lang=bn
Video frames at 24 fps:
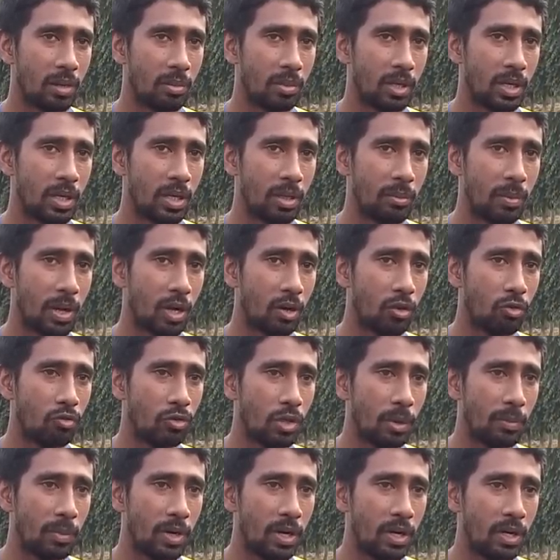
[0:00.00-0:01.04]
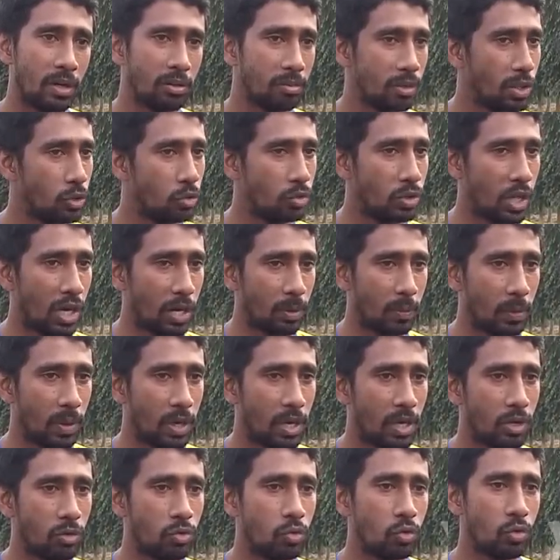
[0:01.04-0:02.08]
মানে ব্যাক অফ দ্য মাইন্ড কিছু থাকবে
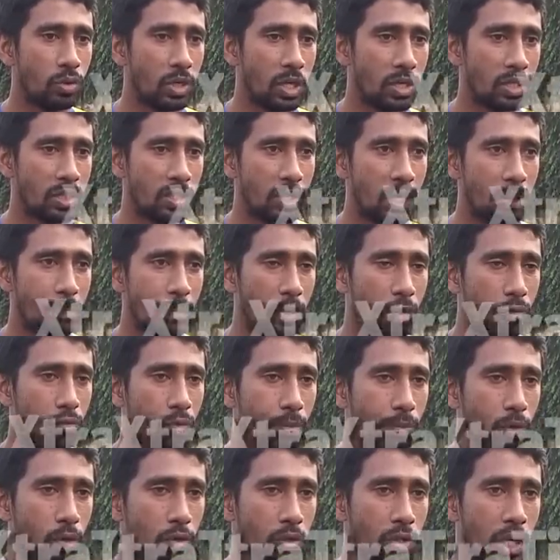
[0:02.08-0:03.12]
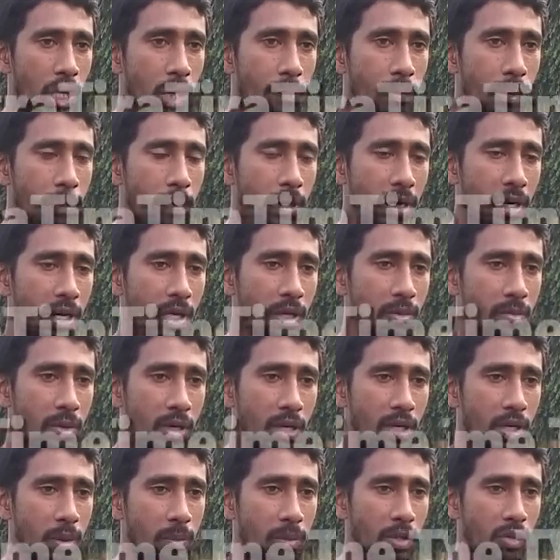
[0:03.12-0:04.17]
না শুধু জাস্ট গিয়ে পারফর্ম করতে লাগবে ব্যাটিং বা
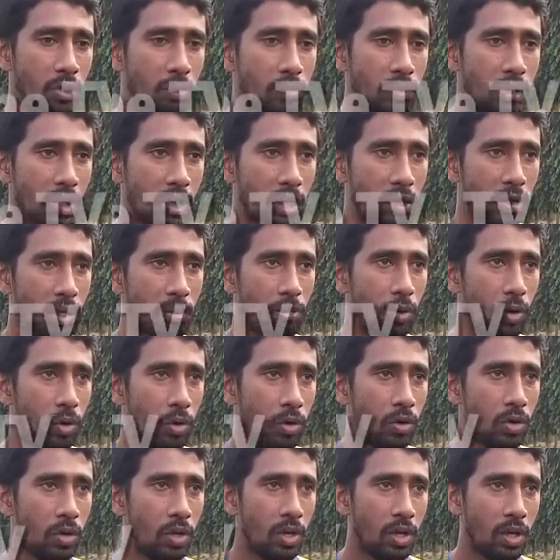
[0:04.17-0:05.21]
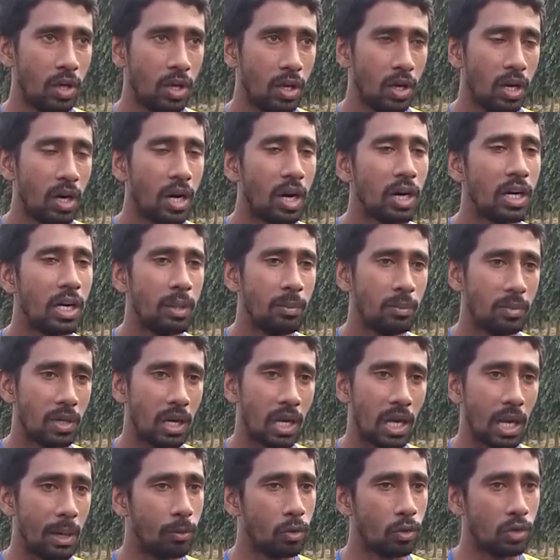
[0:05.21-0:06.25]
কিপিং তুমি যেখানেই বলো আর টিমকে
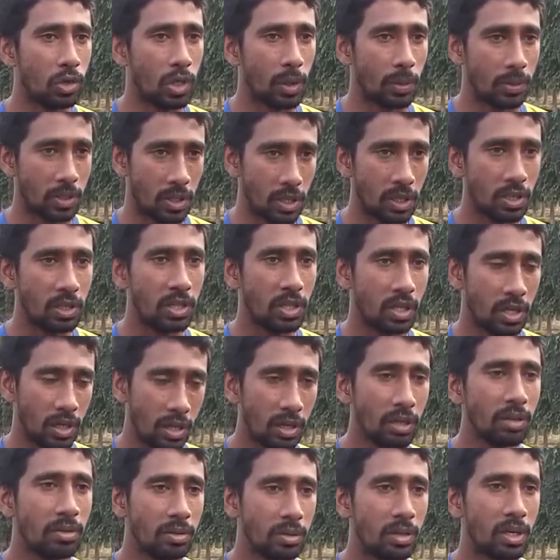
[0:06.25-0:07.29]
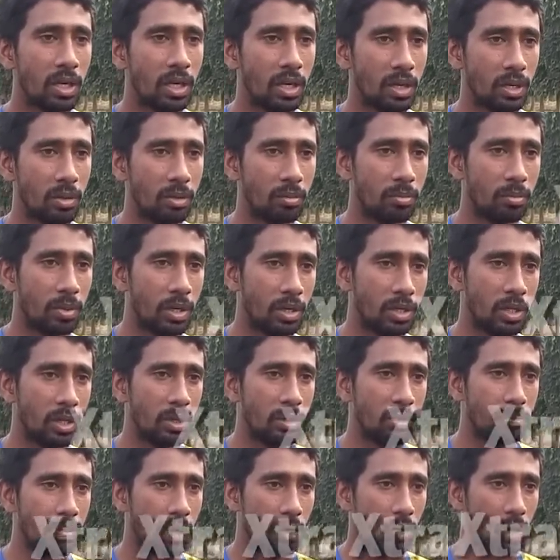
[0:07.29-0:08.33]
হেল্প করতে হবে সেদিক থেকে এটা বাড়তি
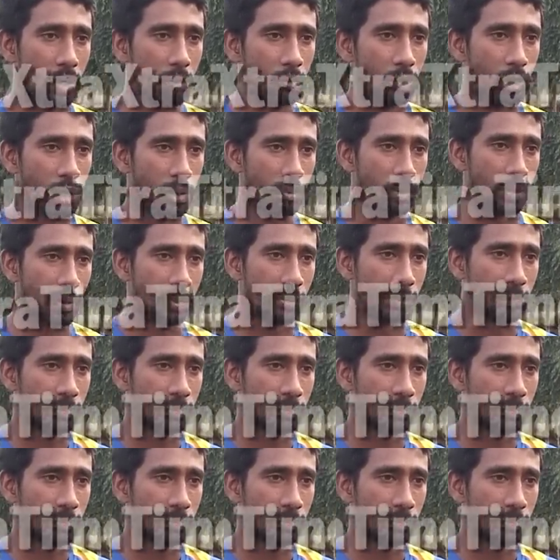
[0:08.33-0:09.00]
পাও না বলতে পারো